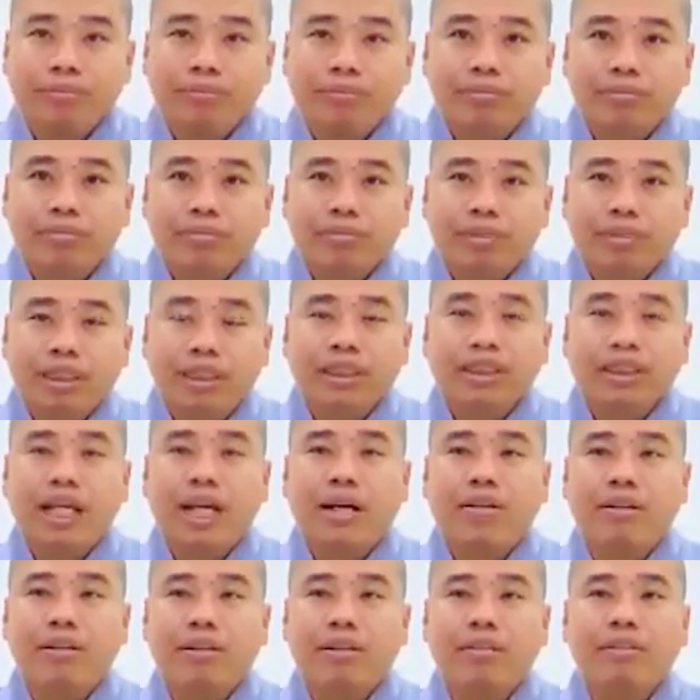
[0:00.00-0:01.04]
Nhưng sau này
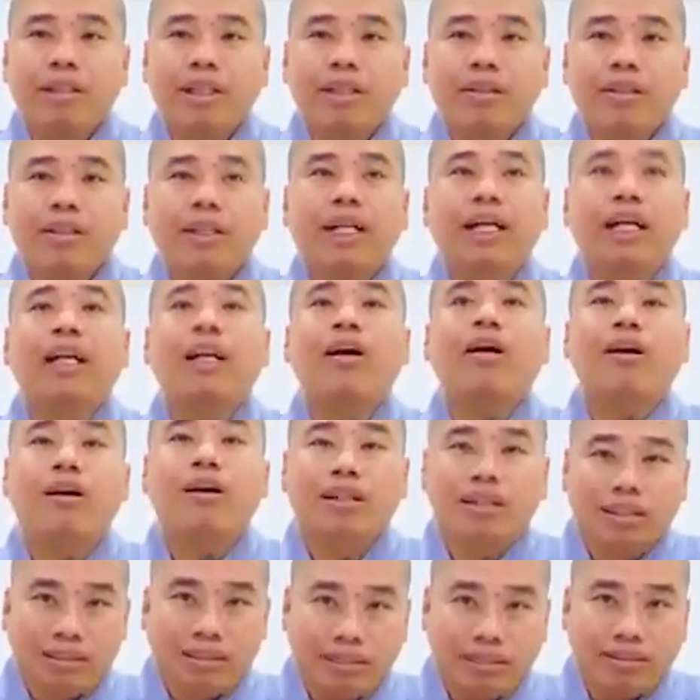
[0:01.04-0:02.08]
vị khỏi cần lo nữa.
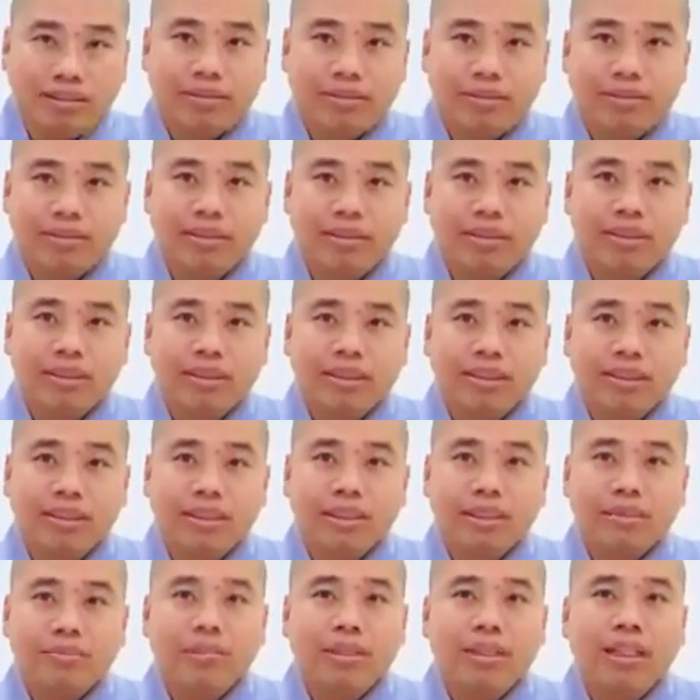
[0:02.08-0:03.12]
Bây
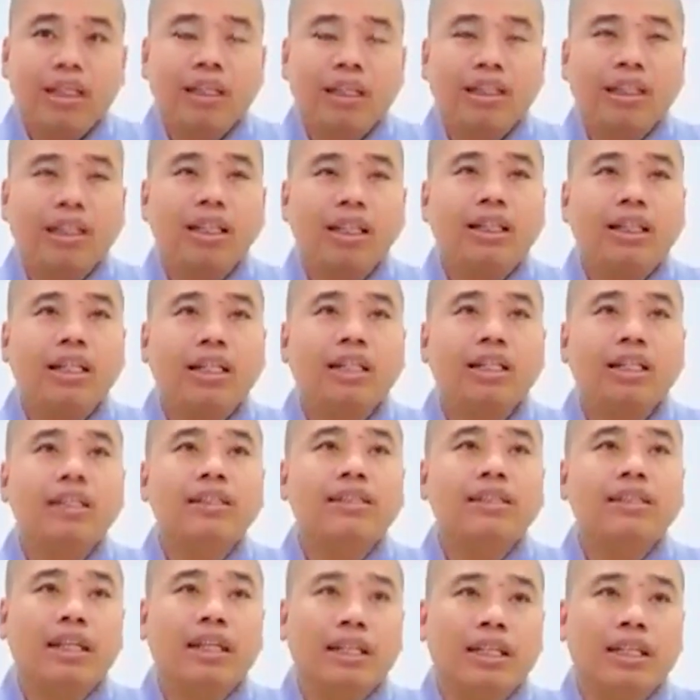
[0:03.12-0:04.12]
giờ những đức là cư sĩ,